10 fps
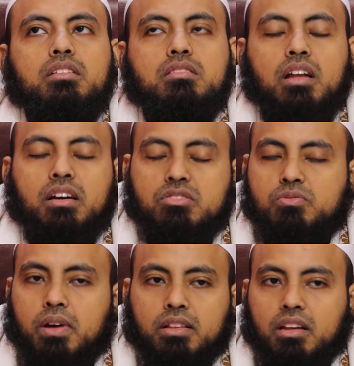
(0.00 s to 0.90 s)
ইদলাফ
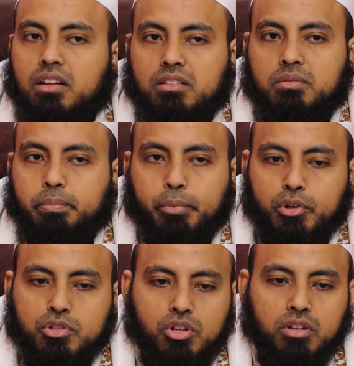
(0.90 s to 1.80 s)
ইসমাতের
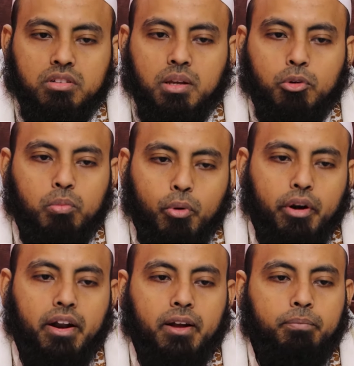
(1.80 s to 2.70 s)
প্রয়োজন তেমন
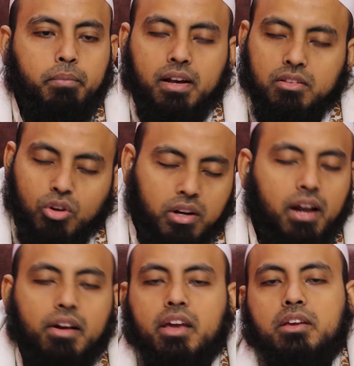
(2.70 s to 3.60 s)
পড়ে না বা
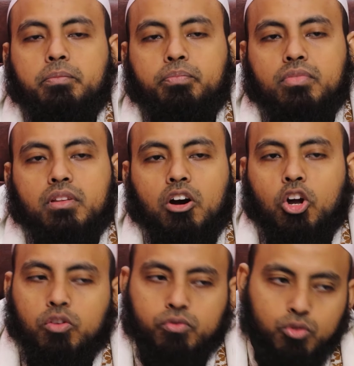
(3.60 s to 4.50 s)
দরকার নেই হরফ